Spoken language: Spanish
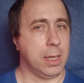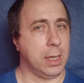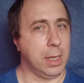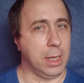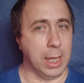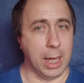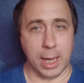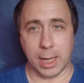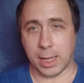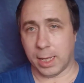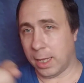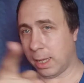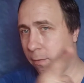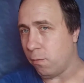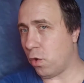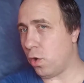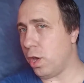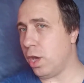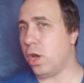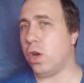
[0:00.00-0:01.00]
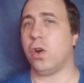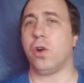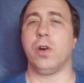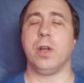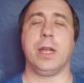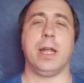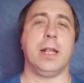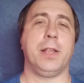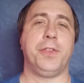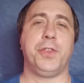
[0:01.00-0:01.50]
Y aquí voy
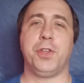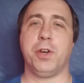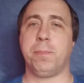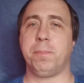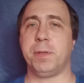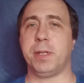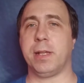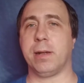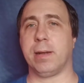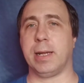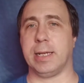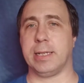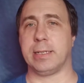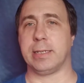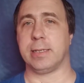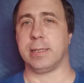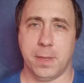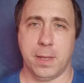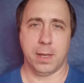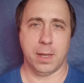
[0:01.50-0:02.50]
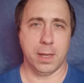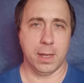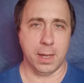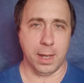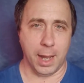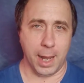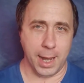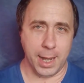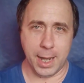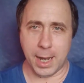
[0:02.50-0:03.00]
con el top 3.
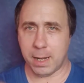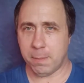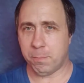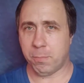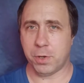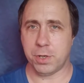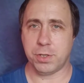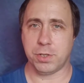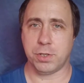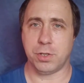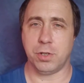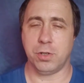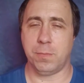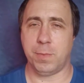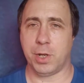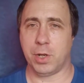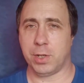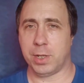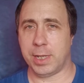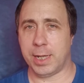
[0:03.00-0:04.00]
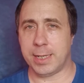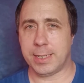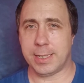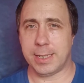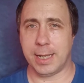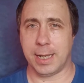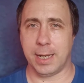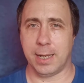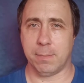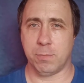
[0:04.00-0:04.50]
En el puesto número 3
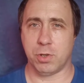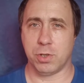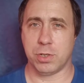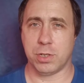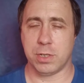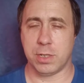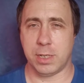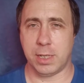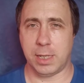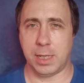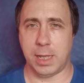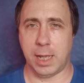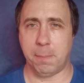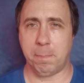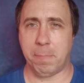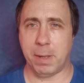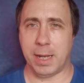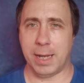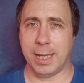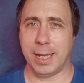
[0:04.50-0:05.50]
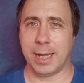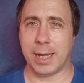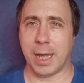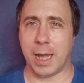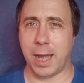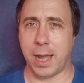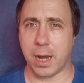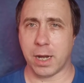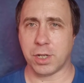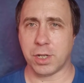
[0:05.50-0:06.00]
tenemos TP-Link
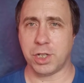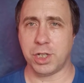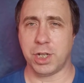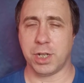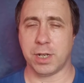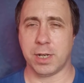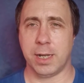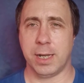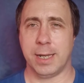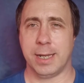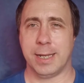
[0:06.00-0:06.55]
Archer